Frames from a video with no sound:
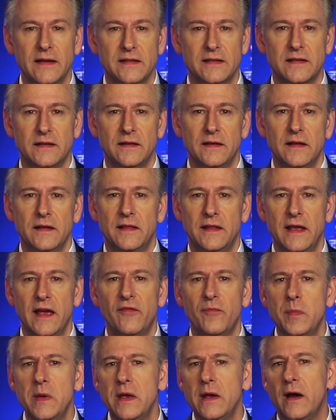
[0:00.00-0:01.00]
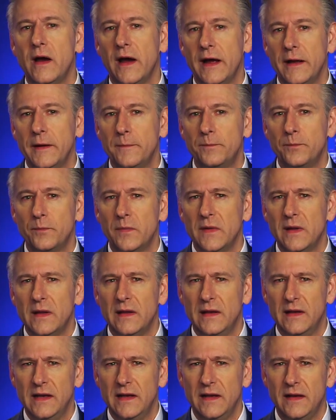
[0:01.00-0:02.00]
tiên là về hành vi
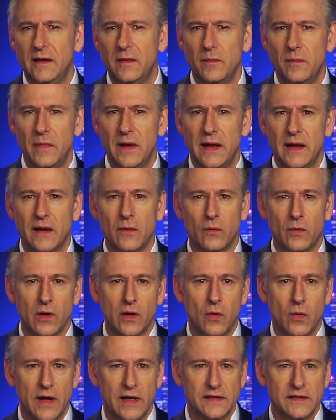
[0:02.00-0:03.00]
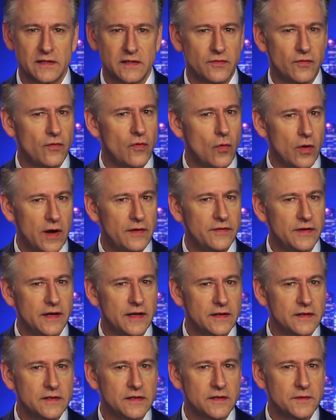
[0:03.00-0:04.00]
cản trở điều tra của ép bê i.
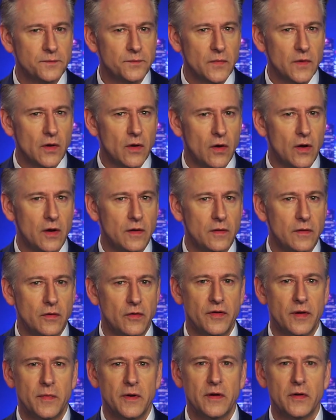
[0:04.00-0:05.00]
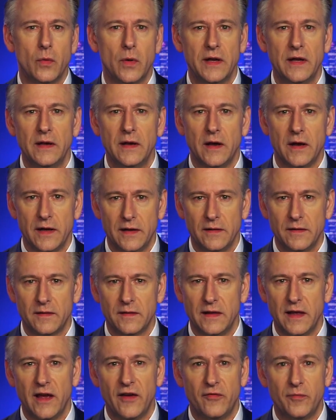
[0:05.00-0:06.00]
Vào ngày hai mươi chín tháng mười
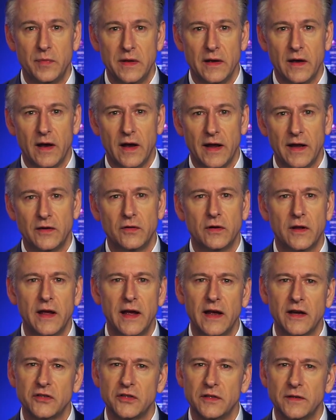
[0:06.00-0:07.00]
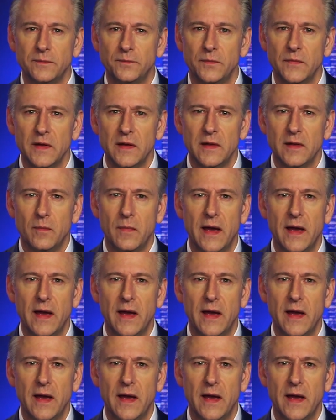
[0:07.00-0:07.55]
một, ép bê i đã hành động.